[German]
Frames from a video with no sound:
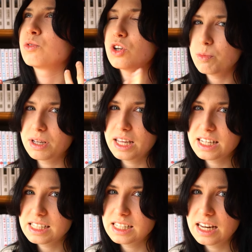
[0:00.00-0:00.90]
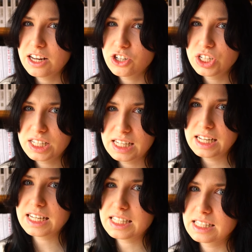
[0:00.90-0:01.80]
und dort begegnen sie dann ein
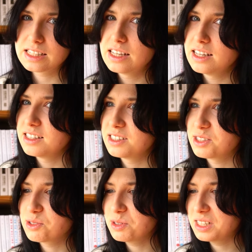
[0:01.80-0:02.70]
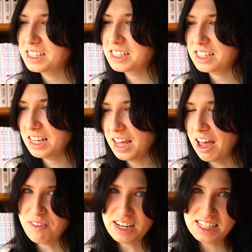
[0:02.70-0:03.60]
Schicksal, das sie so nicht äh,
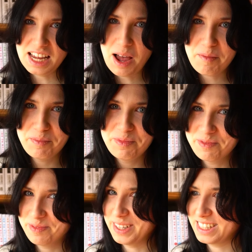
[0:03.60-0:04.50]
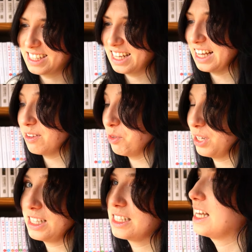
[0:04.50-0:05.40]
erwartet haben, was wirklich